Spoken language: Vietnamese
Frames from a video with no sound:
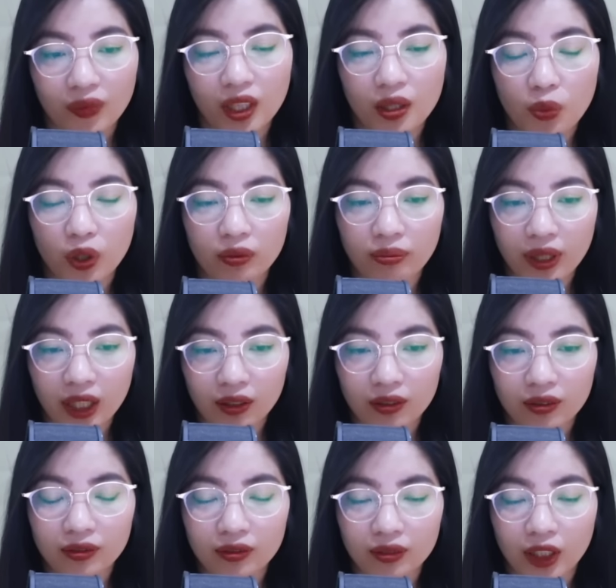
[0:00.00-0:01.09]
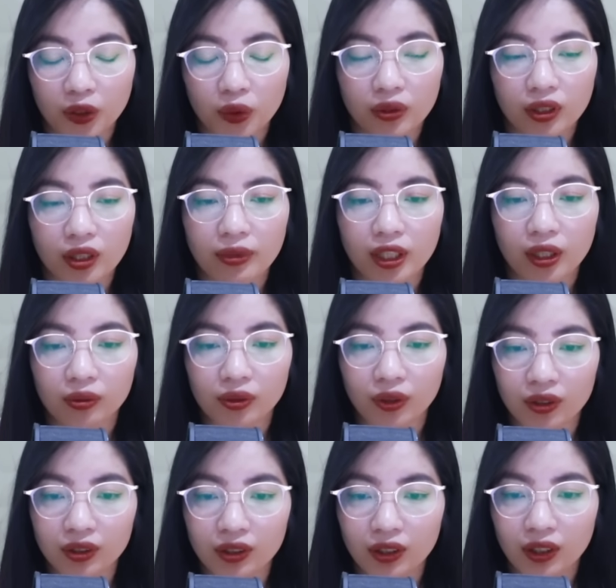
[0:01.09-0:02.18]
Thì muốn biết thì tôi tìm hiểu
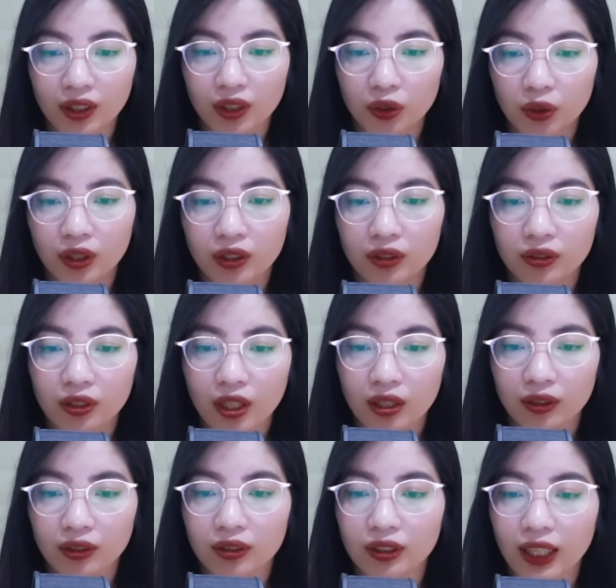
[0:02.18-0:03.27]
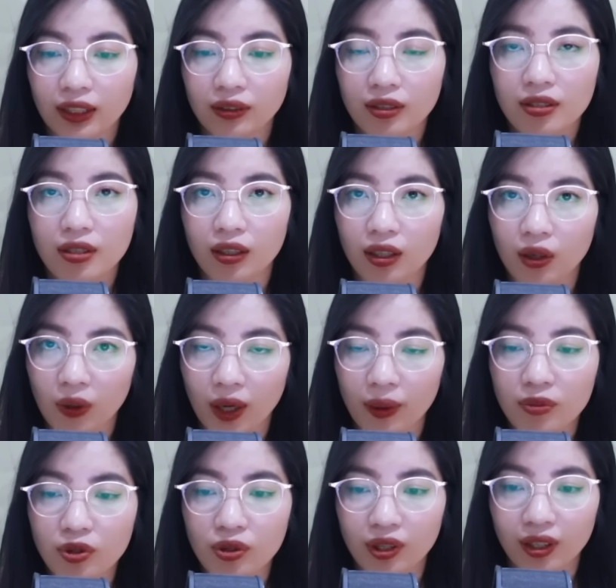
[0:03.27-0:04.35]
thôi. Tôi đứng chờ từ nãy tới giờ lâu
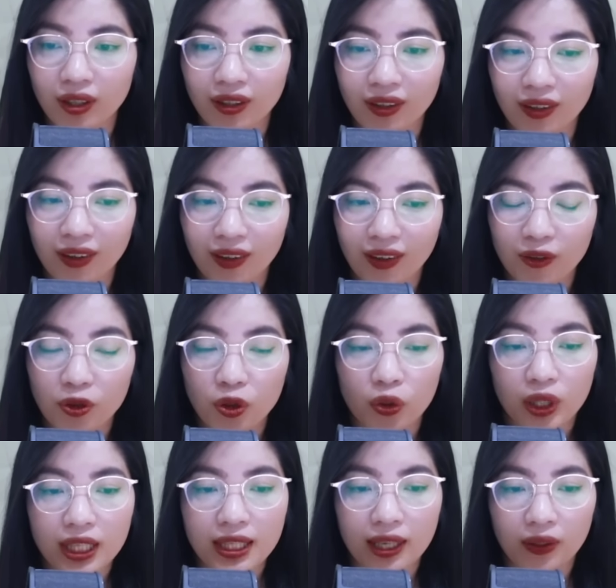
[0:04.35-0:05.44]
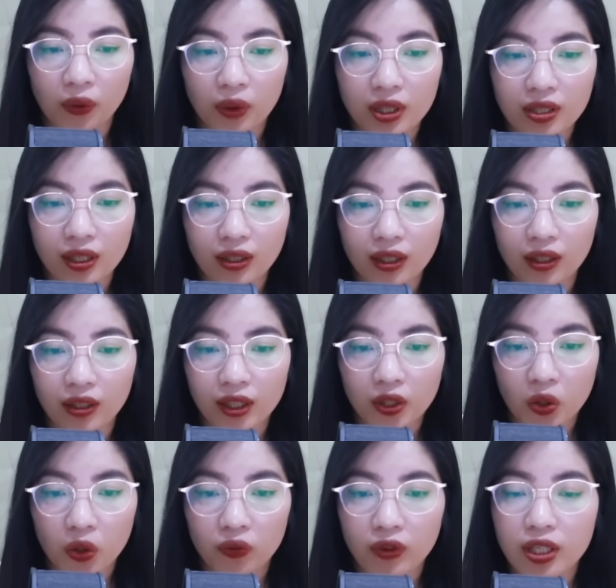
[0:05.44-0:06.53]
lắm rồi đấy. Cô đi giải quyết giấy tờ
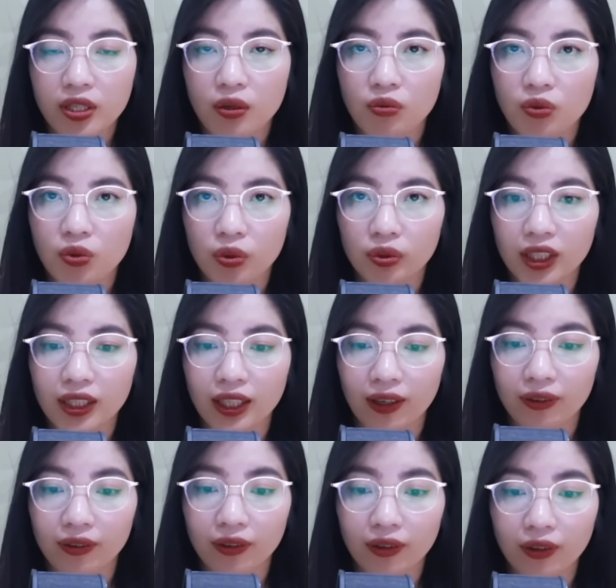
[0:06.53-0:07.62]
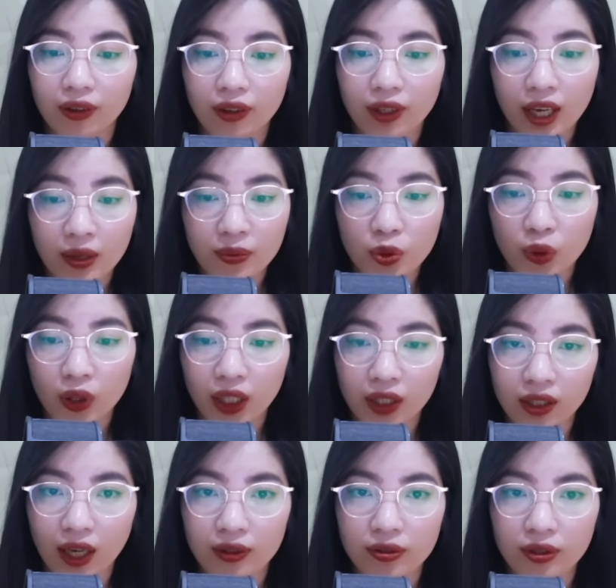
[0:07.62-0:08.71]
ly hôn với chồng cũ thế nào? Êm xuôi
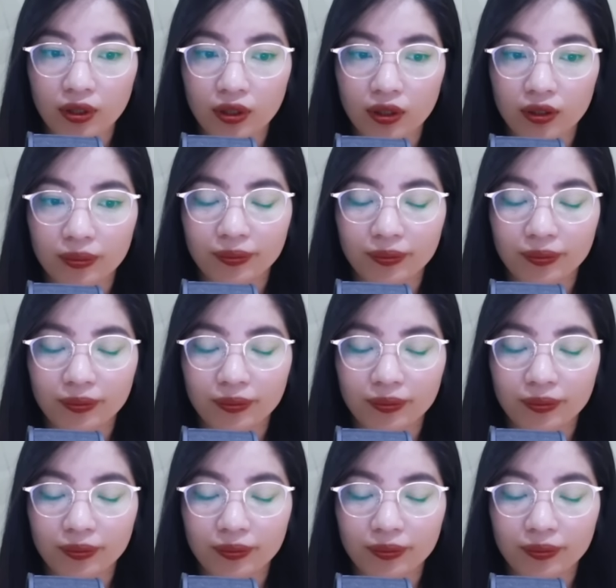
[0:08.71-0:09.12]
hết cả chứ?